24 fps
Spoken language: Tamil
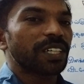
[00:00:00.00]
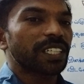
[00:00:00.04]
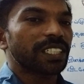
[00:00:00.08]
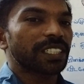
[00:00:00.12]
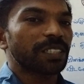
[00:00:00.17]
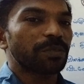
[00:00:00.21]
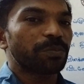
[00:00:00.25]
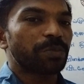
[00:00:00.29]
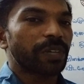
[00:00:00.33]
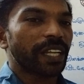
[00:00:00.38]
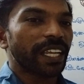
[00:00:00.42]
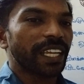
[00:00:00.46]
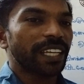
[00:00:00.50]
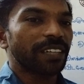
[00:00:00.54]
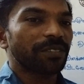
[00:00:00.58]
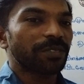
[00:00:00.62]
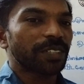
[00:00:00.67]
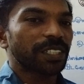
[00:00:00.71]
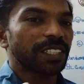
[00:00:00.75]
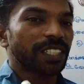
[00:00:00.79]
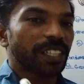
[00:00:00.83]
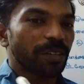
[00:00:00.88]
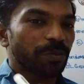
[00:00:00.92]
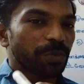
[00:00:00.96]
அந்த பிரெயின்
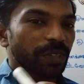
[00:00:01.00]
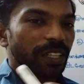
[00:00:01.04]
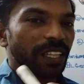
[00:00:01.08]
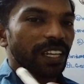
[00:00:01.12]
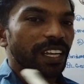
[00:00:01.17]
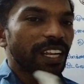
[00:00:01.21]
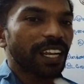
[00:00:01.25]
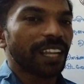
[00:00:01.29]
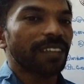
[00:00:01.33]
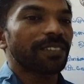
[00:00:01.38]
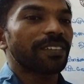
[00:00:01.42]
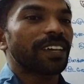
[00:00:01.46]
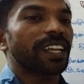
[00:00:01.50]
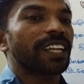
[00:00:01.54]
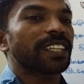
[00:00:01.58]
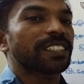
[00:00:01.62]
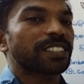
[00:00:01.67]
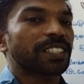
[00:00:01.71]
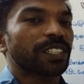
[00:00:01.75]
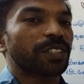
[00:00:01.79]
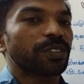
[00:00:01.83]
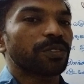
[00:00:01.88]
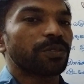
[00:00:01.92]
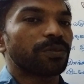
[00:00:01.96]
வந்து அப்போ தான் நல்லா வேலை
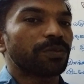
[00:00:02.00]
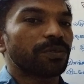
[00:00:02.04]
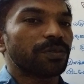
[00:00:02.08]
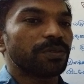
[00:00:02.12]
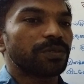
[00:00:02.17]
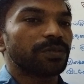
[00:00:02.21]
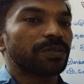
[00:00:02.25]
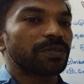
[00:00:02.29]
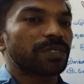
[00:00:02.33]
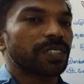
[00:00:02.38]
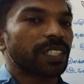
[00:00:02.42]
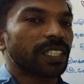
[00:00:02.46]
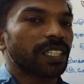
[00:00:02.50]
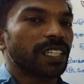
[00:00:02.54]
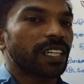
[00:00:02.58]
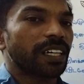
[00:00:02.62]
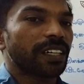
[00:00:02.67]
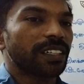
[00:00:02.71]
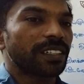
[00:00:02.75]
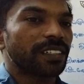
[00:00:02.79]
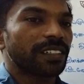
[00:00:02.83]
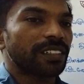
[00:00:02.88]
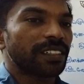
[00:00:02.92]
செய்யும் சரியா